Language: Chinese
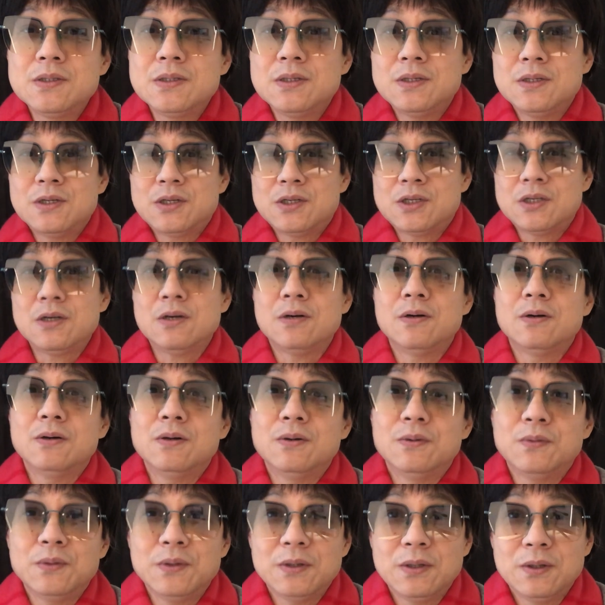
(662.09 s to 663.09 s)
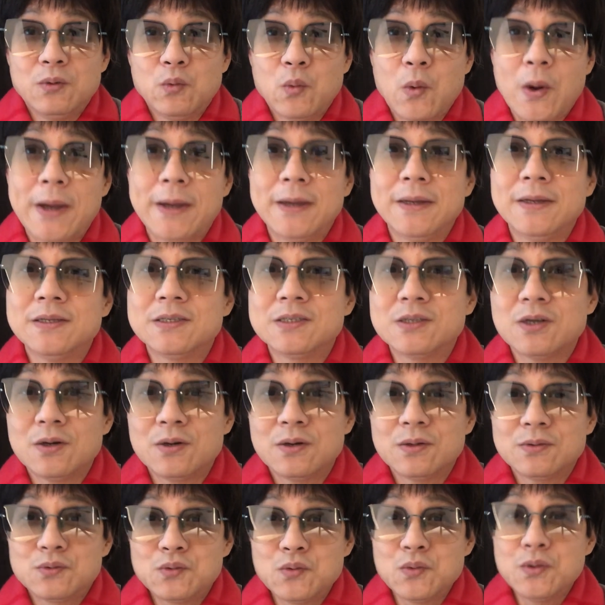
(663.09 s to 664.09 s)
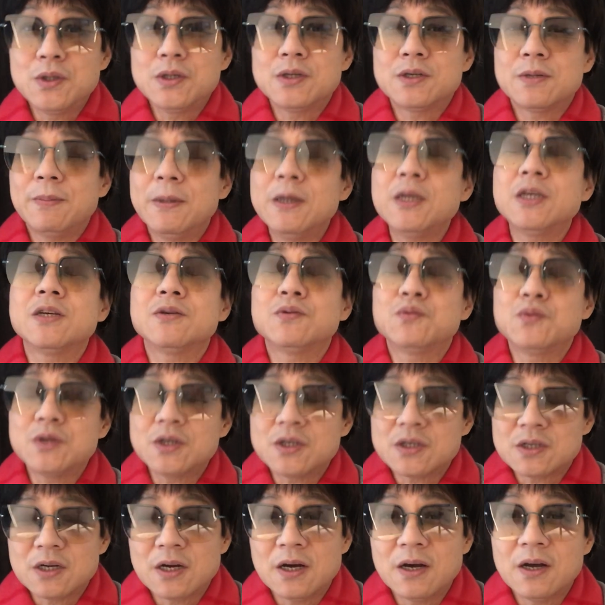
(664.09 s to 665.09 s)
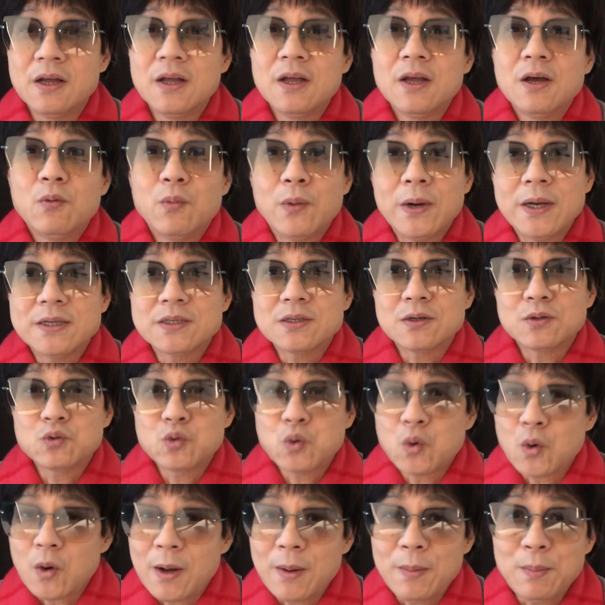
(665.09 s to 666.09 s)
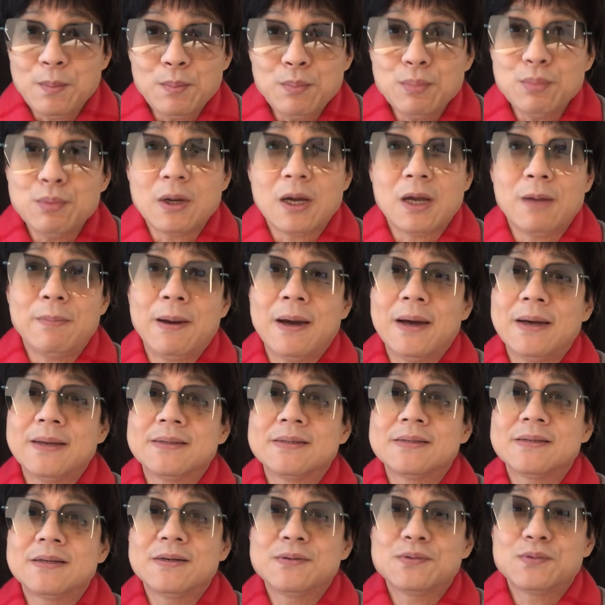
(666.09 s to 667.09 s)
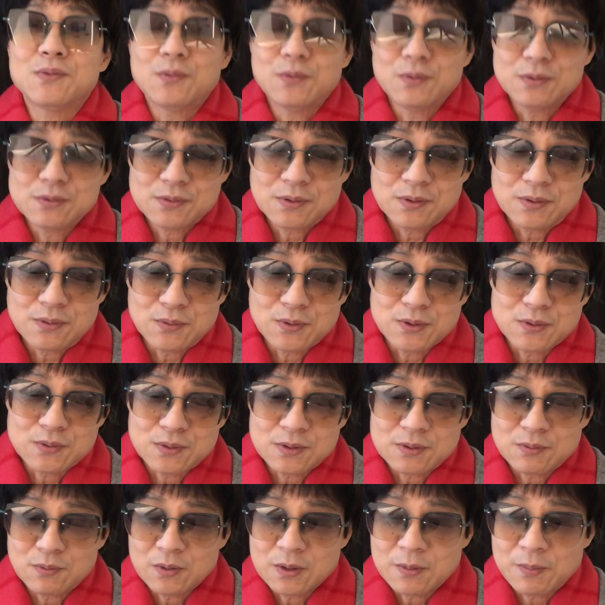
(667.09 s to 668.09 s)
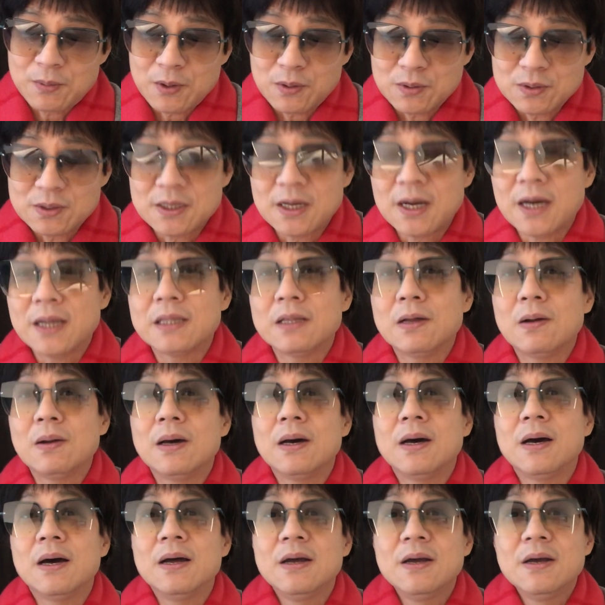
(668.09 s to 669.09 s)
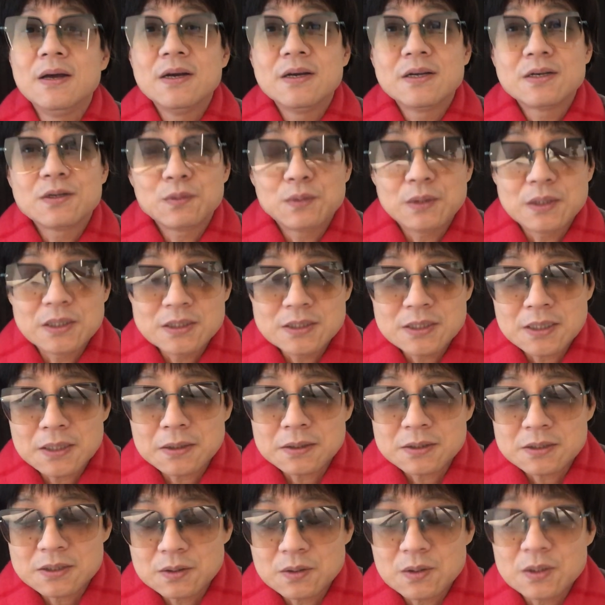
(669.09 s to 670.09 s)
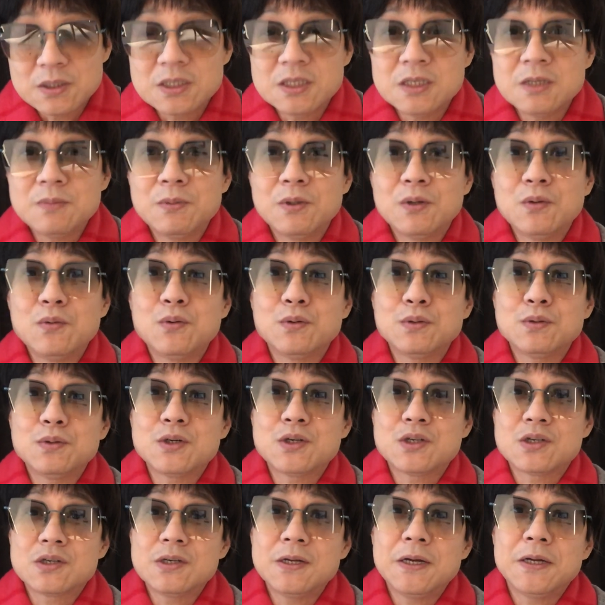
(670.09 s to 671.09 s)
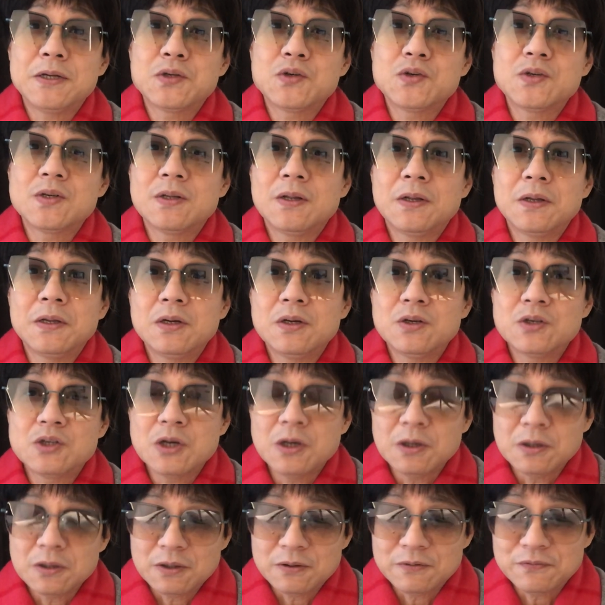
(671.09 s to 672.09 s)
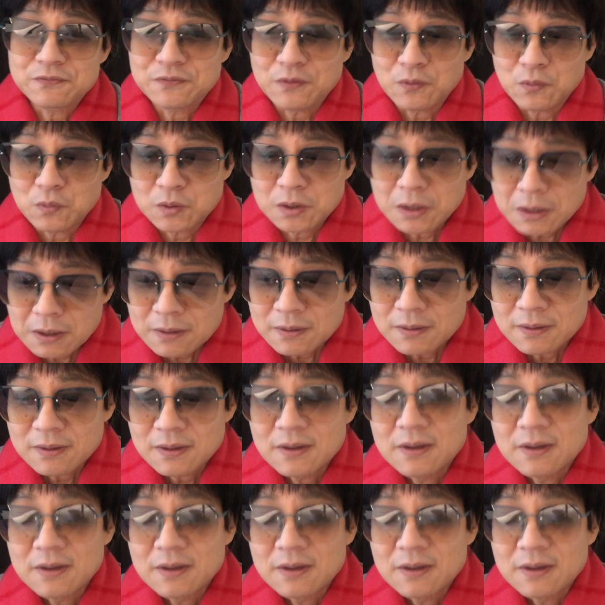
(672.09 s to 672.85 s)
济、社会、外交、军事，没写军事啊，外交全部给拍死了。所所以我说我的标题看到了啊，是对江是对习近平过去十年执政的一个彻底的否定。